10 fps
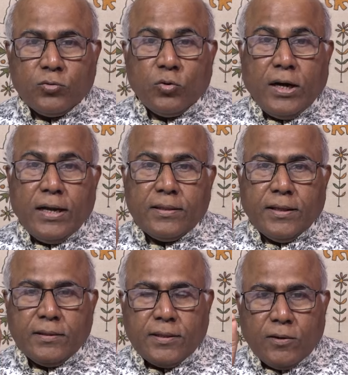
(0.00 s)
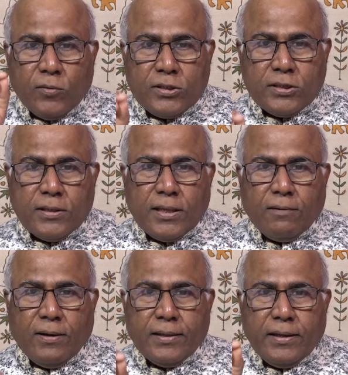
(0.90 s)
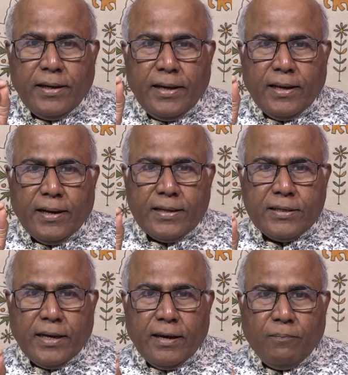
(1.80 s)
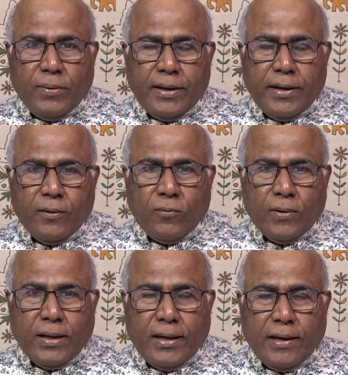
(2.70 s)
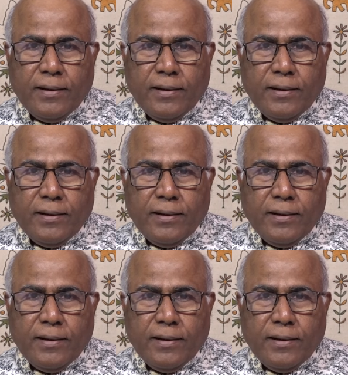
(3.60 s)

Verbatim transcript: స్వాతంత్రం వచ్చిన తర్వాత ఏ రాజకీయ పార్టీ కూడా